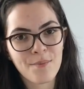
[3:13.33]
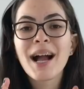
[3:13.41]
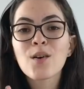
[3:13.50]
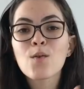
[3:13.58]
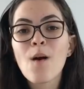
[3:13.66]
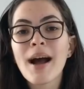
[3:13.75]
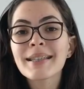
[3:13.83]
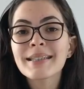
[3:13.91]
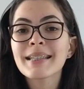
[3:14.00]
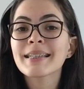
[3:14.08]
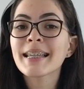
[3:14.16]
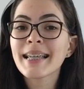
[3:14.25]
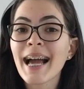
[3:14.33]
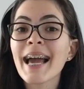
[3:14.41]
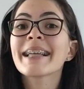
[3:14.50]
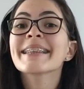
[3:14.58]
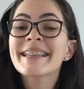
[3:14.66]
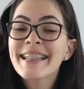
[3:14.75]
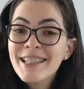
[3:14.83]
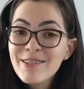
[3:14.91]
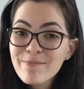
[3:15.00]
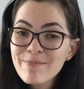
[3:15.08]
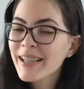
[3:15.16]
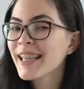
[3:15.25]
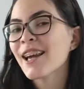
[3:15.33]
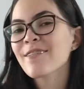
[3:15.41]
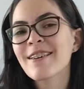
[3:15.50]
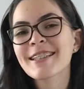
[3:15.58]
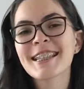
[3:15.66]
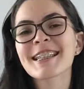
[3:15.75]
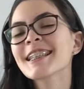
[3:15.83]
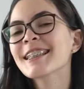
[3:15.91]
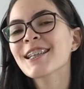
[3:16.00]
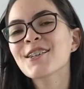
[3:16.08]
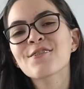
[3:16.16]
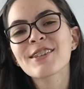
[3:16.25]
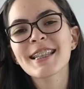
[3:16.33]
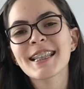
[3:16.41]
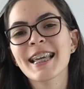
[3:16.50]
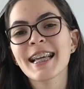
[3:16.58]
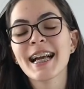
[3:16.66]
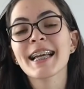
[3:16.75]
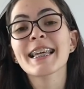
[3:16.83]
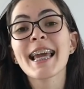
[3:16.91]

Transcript: A quarta dica é também reforçando a segunda dica,